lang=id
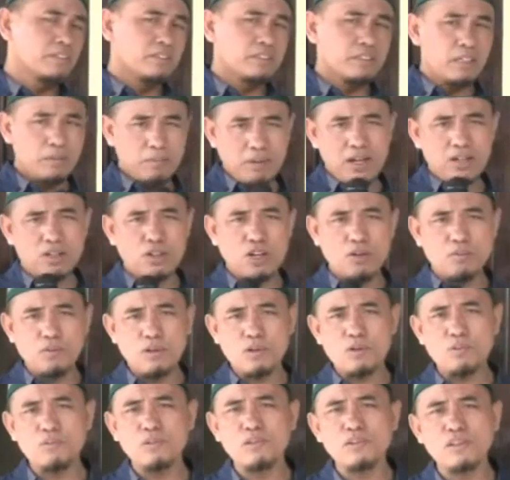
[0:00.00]
Jamaah
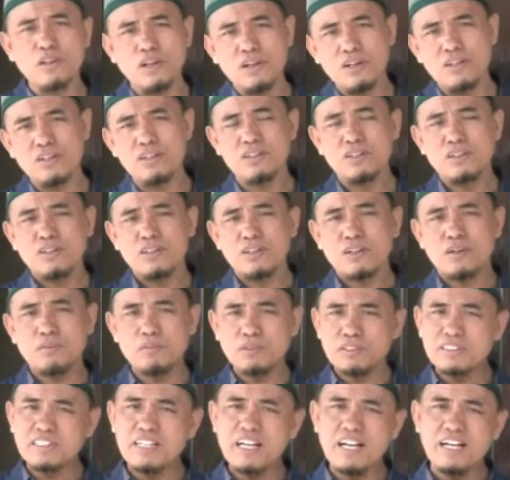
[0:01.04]
rahimakumullah.
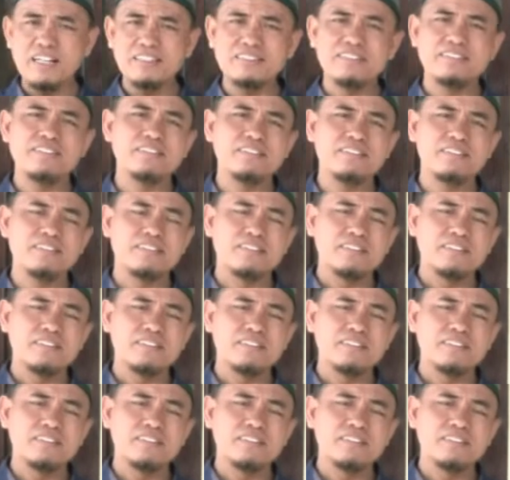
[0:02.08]
Kemudian